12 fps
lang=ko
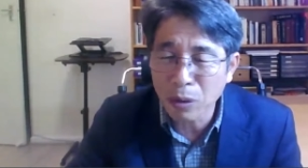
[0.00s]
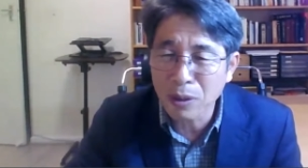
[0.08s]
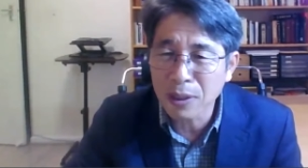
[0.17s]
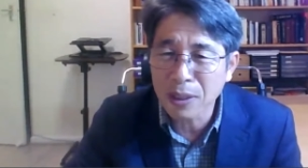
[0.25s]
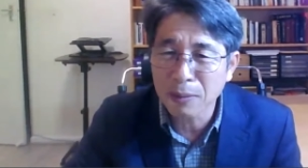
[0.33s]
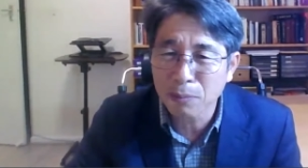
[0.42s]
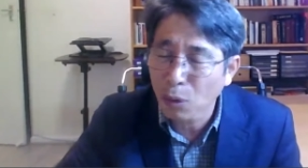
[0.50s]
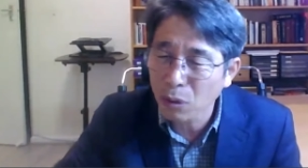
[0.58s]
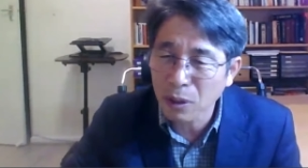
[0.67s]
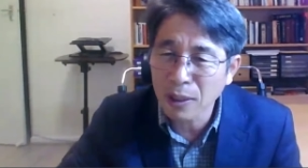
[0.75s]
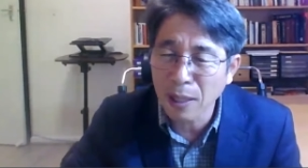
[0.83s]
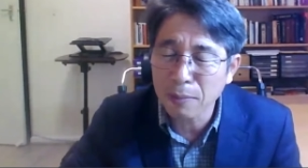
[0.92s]
왜
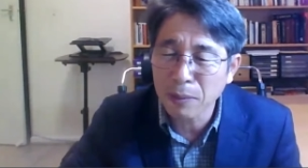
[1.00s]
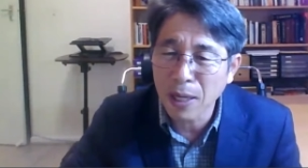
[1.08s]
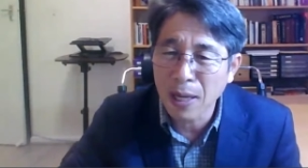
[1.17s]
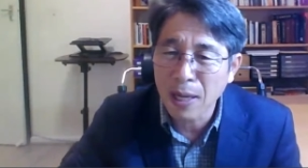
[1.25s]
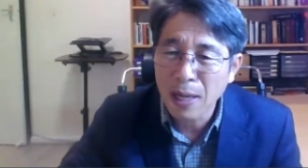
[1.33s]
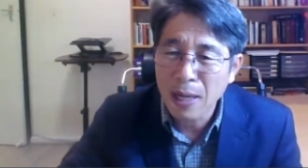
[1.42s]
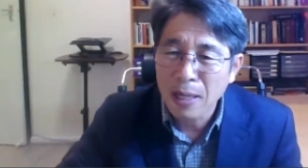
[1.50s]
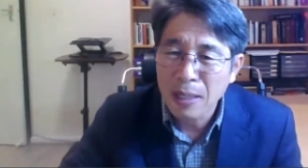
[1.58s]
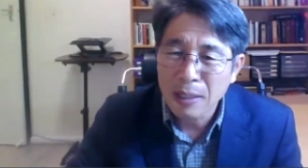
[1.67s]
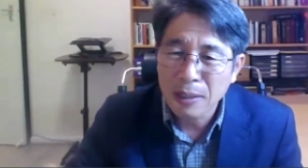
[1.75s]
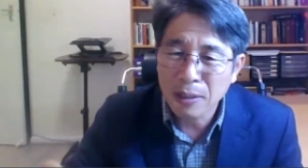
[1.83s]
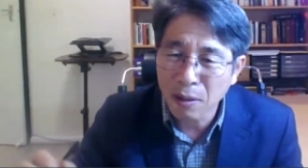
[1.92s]
오는지 모르기 때문에
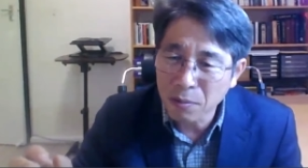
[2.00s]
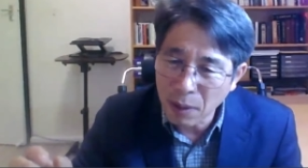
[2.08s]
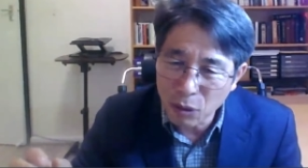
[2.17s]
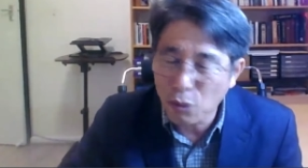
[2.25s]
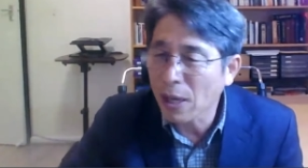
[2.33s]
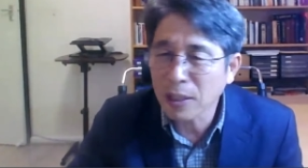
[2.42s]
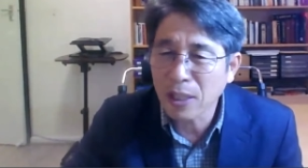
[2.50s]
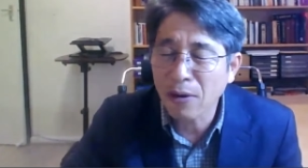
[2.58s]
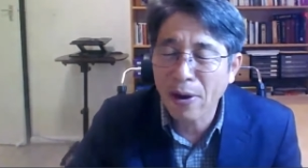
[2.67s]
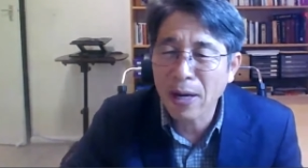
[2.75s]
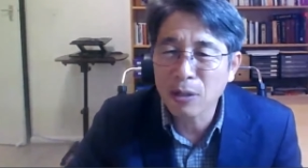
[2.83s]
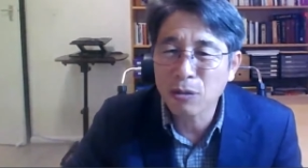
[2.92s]
정말
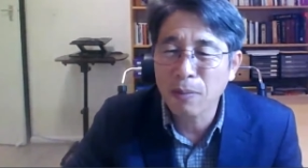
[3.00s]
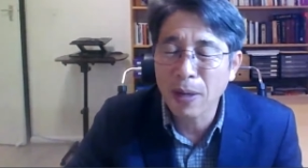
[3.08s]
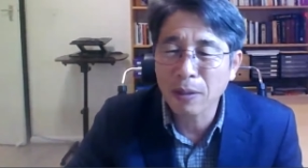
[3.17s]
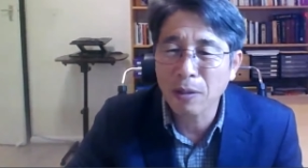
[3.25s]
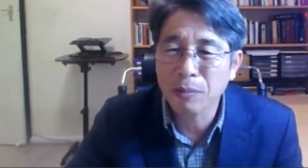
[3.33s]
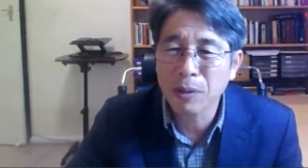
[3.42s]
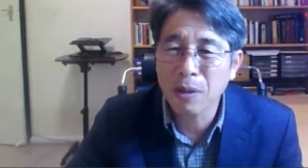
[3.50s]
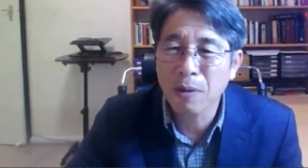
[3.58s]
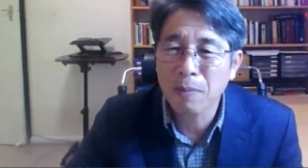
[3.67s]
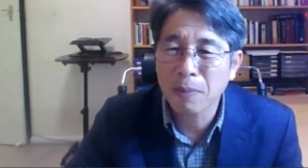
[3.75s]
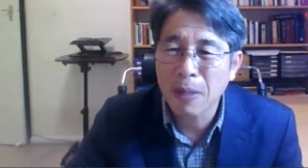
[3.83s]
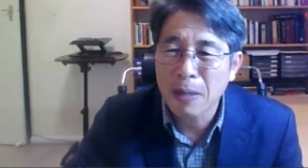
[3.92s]
우왕좌왕할 수밖에
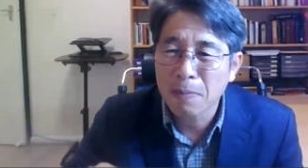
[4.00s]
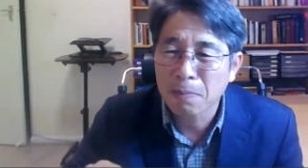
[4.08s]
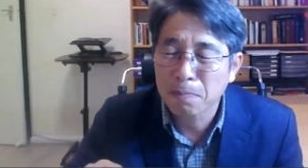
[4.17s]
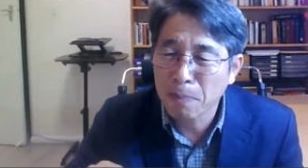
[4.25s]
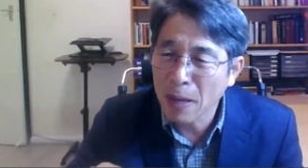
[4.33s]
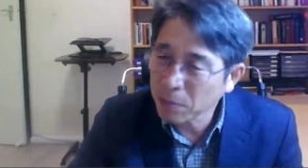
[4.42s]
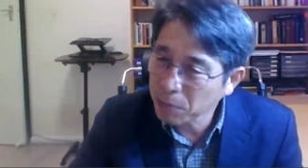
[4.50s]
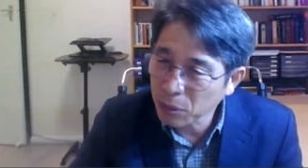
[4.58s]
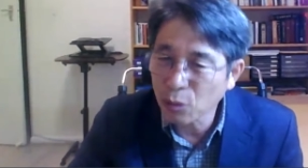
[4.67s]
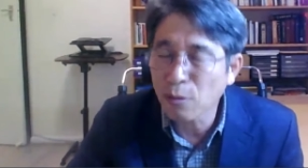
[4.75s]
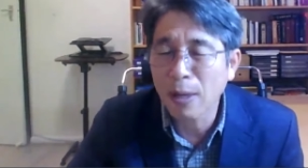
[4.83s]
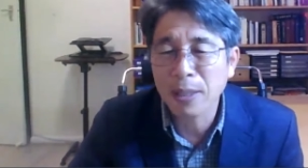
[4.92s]
없어요.
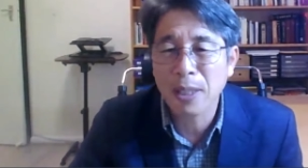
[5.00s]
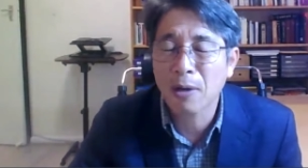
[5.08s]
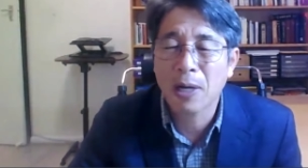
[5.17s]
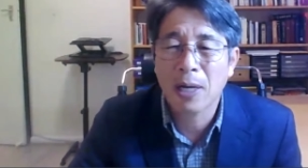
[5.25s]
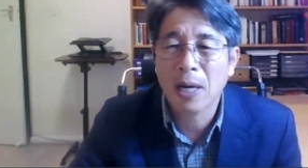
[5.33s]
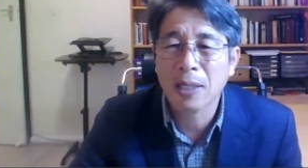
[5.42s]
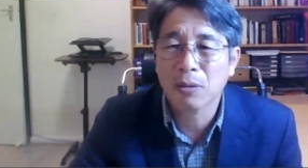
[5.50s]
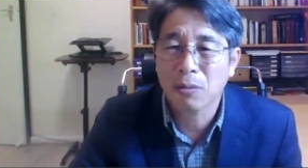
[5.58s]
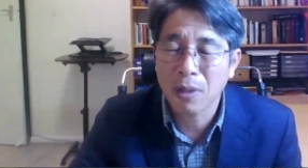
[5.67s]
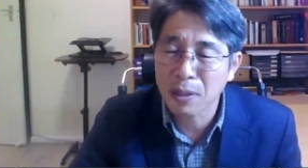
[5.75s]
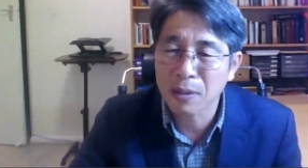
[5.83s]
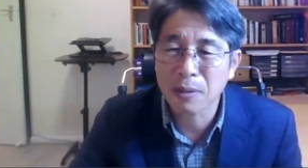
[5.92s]
100%
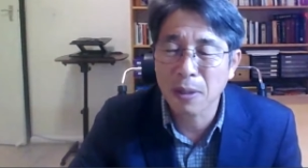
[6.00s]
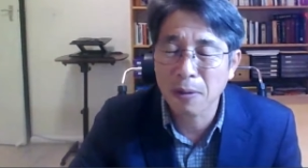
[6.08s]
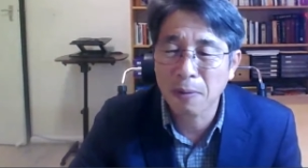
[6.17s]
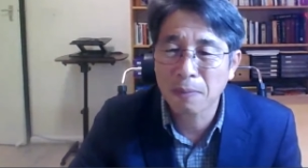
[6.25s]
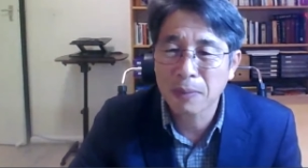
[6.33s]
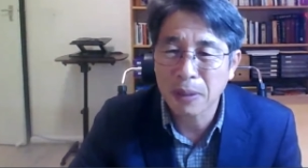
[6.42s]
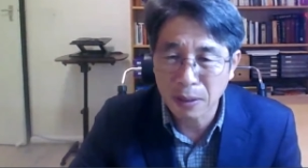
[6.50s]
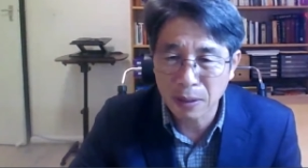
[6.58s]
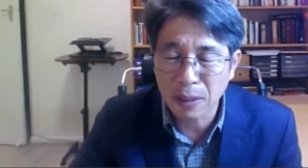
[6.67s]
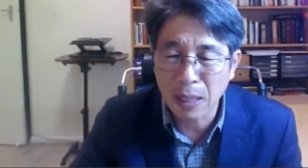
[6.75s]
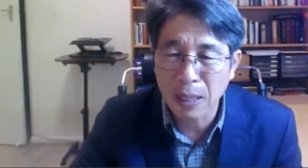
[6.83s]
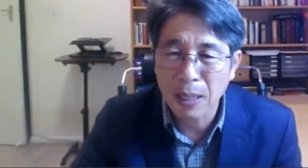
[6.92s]
우왕좌왕하게 되어 있어요.
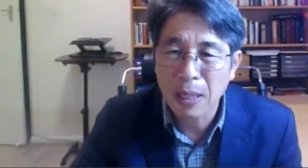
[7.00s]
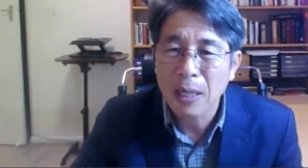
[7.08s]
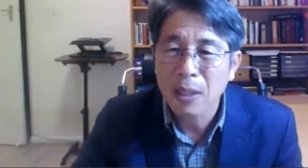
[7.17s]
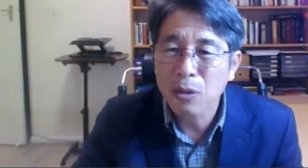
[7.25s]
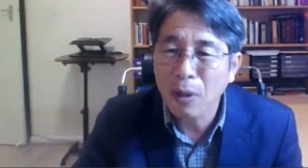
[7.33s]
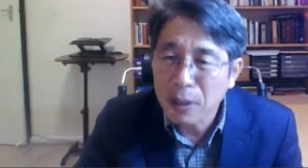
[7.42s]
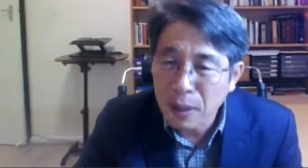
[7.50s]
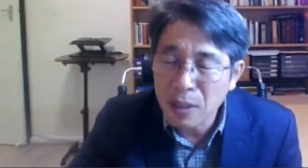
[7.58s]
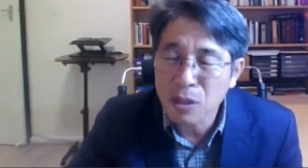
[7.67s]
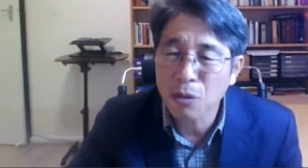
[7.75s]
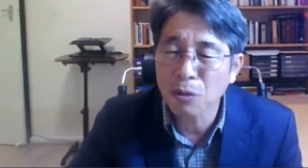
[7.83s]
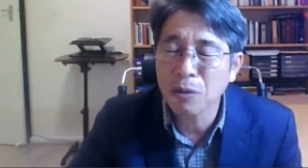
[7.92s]
그러나
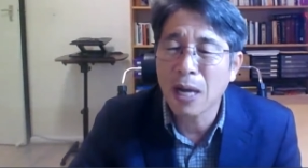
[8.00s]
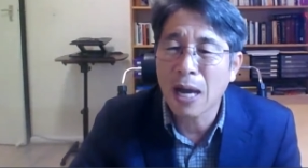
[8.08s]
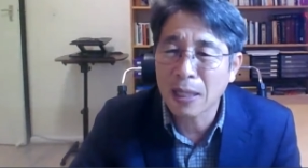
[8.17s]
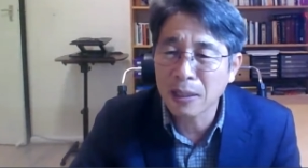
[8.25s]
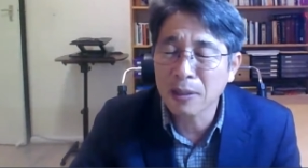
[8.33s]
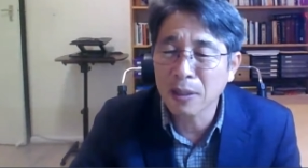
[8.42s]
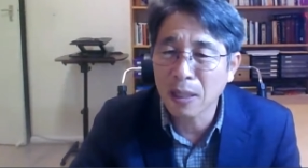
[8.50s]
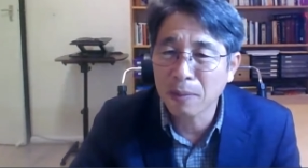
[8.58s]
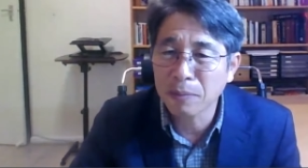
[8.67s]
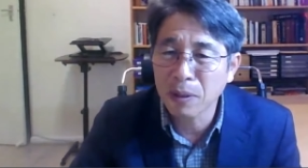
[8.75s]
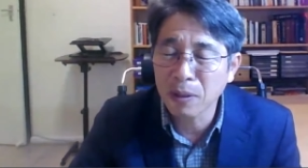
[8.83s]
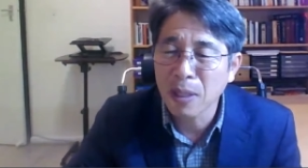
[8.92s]
요한계시록을 아는
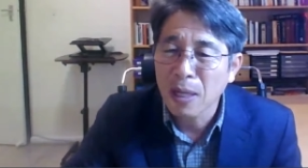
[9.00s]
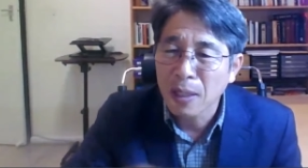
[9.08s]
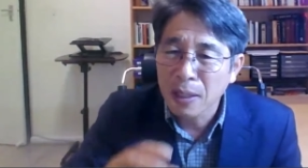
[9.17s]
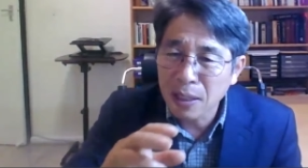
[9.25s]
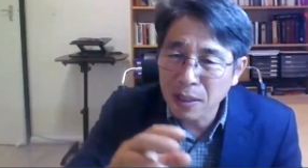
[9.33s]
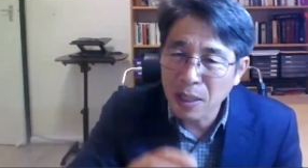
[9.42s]
사람들은